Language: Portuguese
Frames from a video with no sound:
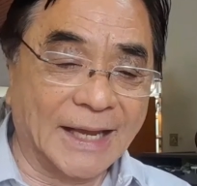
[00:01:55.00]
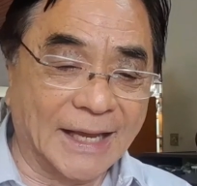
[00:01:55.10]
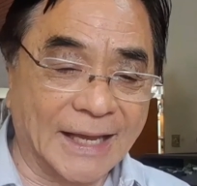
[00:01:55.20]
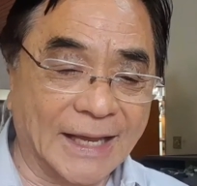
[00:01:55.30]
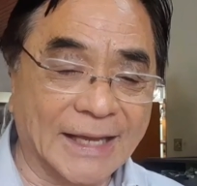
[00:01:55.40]

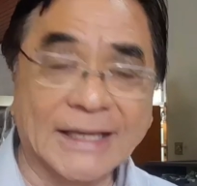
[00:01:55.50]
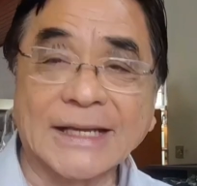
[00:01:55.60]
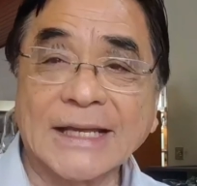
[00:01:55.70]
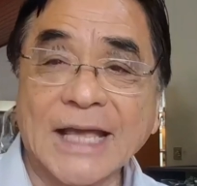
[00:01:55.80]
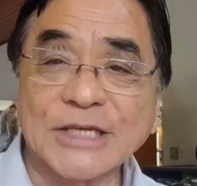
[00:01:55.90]

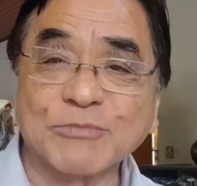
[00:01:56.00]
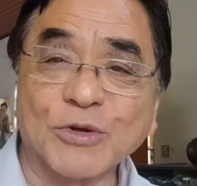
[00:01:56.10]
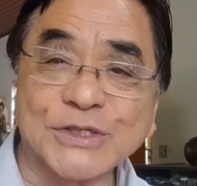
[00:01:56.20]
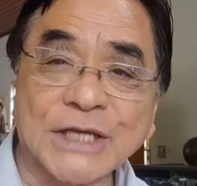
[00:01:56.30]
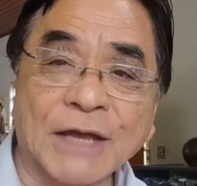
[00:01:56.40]
É,
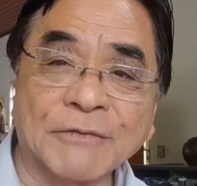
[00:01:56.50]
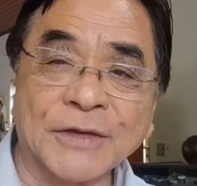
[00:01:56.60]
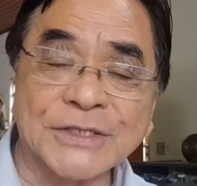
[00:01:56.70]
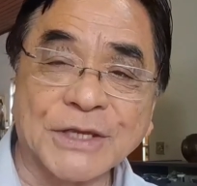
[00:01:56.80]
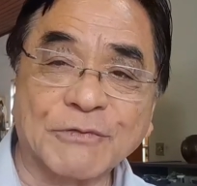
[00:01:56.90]

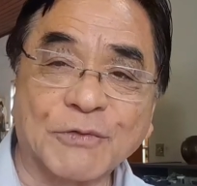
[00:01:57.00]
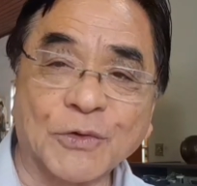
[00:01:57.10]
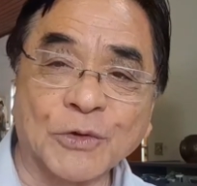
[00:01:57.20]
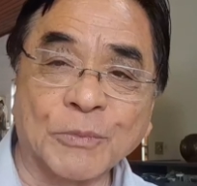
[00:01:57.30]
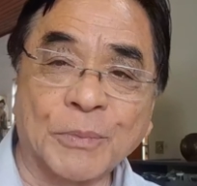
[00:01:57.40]
responsáveis que
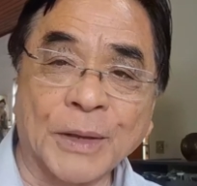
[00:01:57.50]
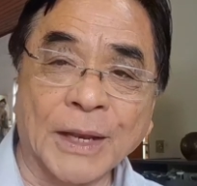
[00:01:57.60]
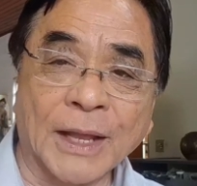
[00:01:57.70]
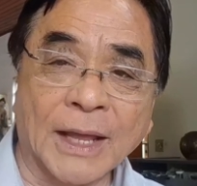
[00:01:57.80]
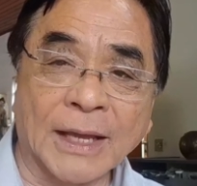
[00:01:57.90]
foram
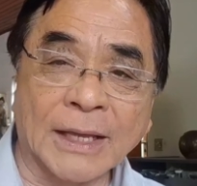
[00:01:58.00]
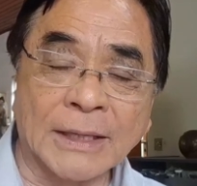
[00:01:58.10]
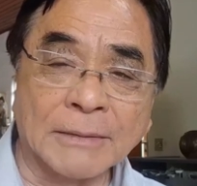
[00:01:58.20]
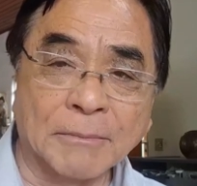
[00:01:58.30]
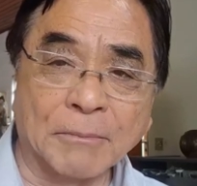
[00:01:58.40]
pela
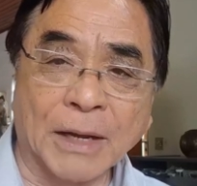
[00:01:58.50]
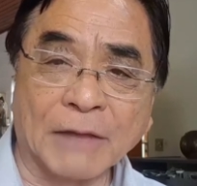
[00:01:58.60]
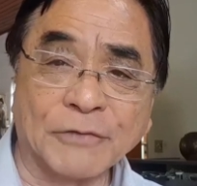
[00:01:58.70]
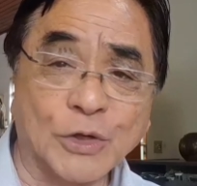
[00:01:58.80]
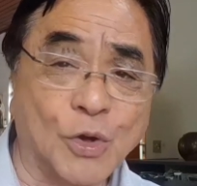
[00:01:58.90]

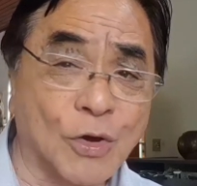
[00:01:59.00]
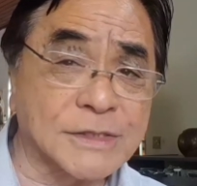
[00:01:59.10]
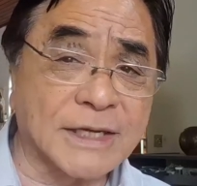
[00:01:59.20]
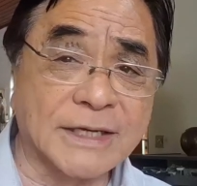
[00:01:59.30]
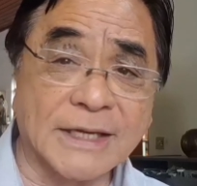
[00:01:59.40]

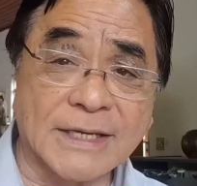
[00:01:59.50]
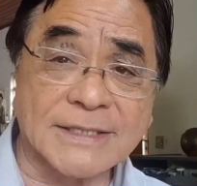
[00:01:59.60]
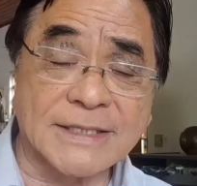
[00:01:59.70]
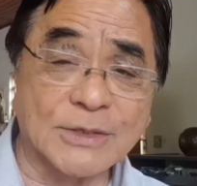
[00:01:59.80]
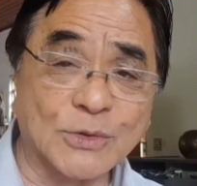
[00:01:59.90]
maravilhosa
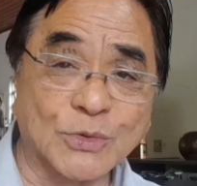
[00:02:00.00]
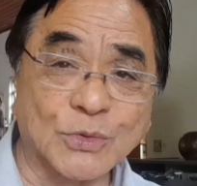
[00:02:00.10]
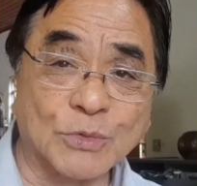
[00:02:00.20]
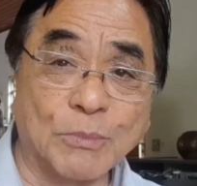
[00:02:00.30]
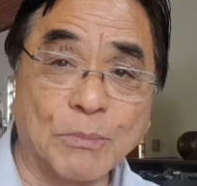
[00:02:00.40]
criação
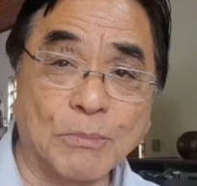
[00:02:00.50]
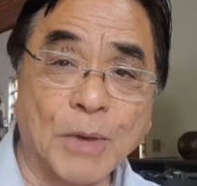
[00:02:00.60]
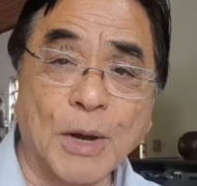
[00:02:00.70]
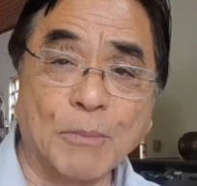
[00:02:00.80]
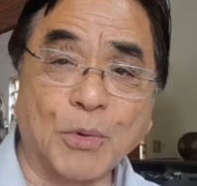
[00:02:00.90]
do
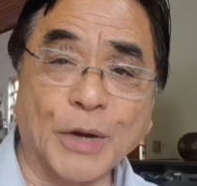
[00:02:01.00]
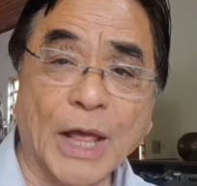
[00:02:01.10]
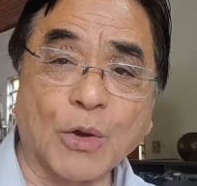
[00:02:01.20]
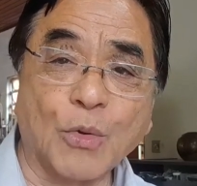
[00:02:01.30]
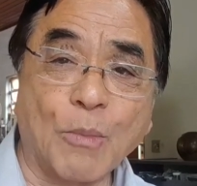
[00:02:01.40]

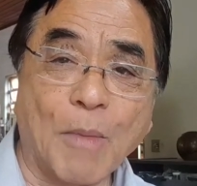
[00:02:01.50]
boneco